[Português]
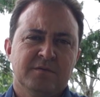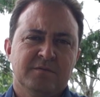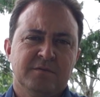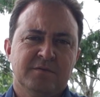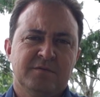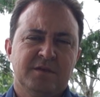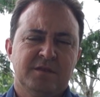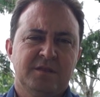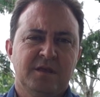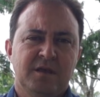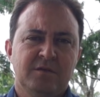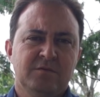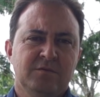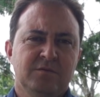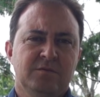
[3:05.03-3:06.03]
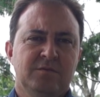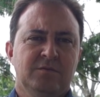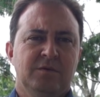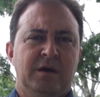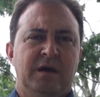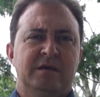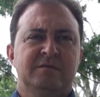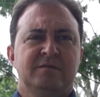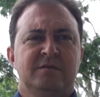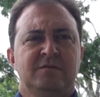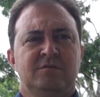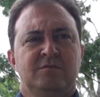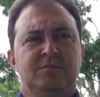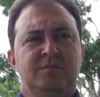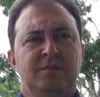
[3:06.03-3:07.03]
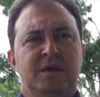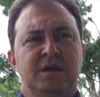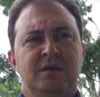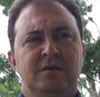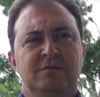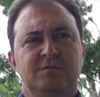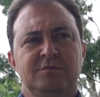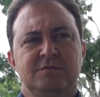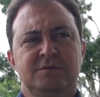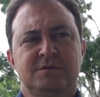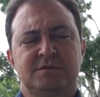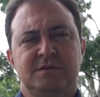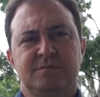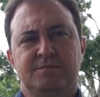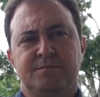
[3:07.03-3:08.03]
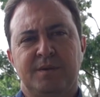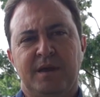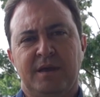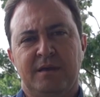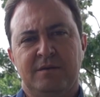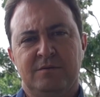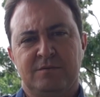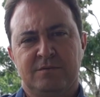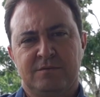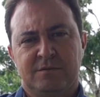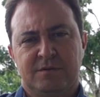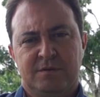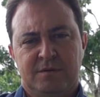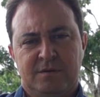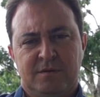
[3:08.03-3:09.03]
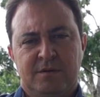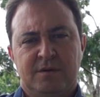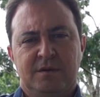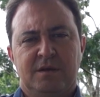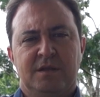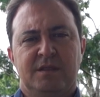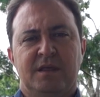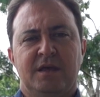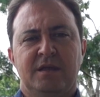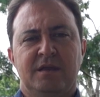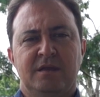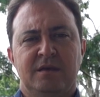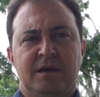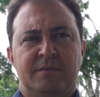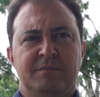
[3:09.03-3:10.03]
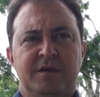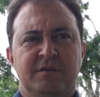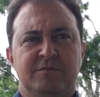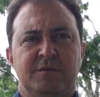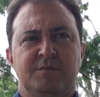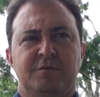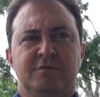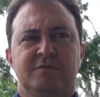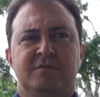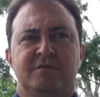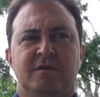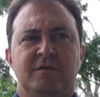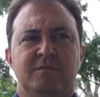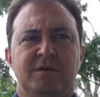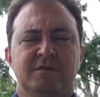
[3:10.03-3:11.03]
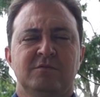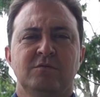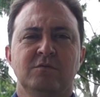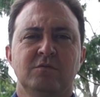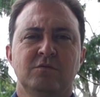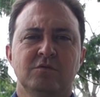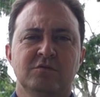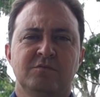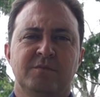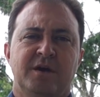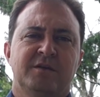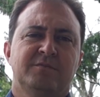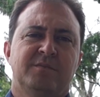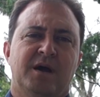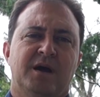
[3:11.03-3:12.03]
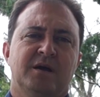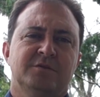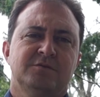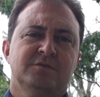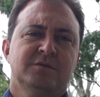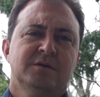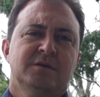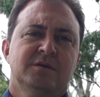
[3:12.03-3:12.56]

você tendo às vezes o mesmo desempenho que teria a mesma produção, mas com um custo mais baixo,